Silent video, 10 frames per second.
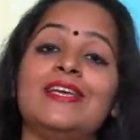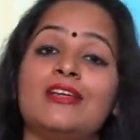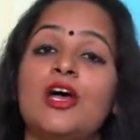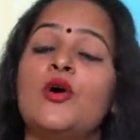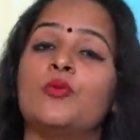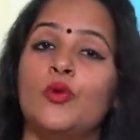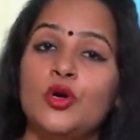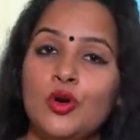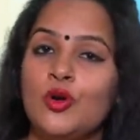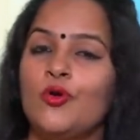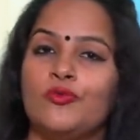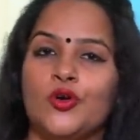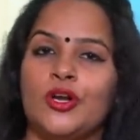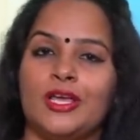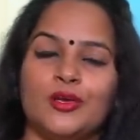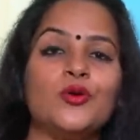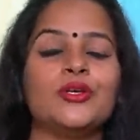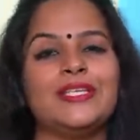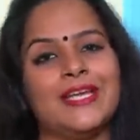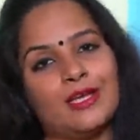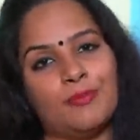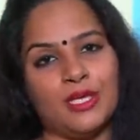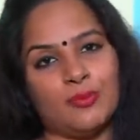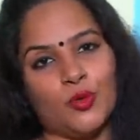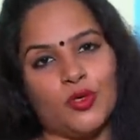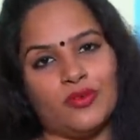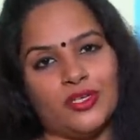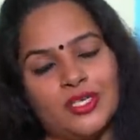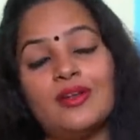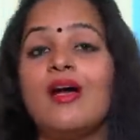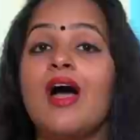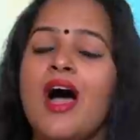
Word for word: ஏன்னா உங்களோட ஒவ்வொரு லைக்கும் எனக்கு பெரிய மோட்டிவேஷன்